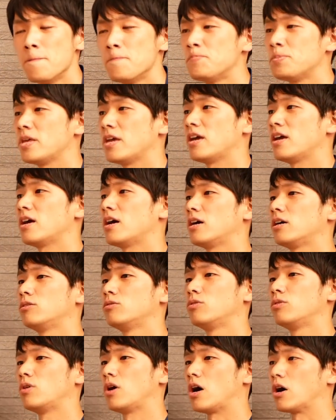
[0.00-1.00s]
であ
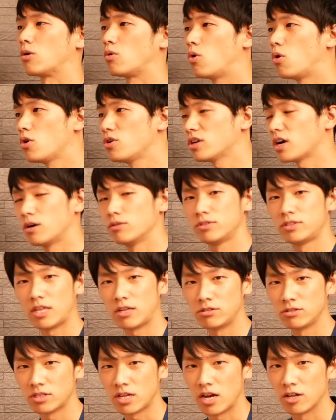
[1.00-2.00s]
のあこういうのが売って
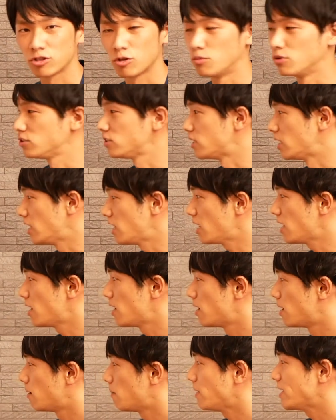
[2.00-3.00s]
るんだと思って
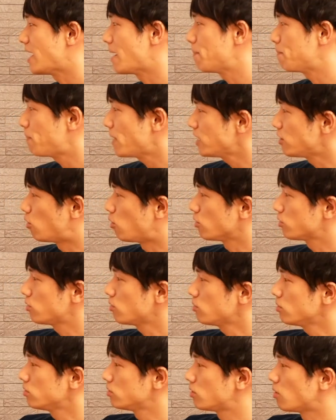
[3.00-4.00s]
ね、まあ、やっぱりほ
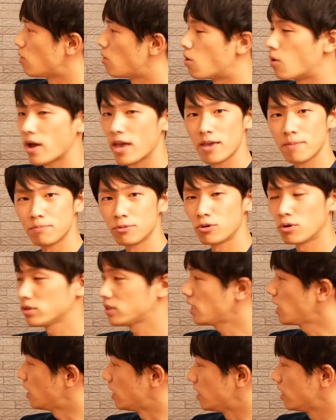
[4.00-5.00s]
とんど
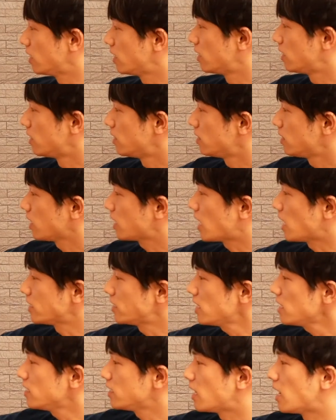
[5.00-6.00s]
ホエイプロテインで
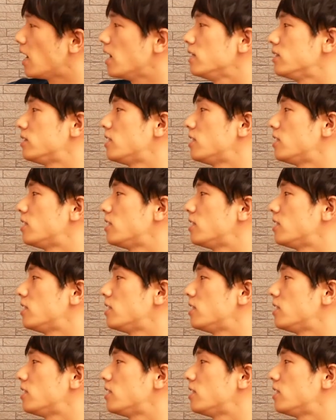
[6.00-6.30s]
カゼインが入っ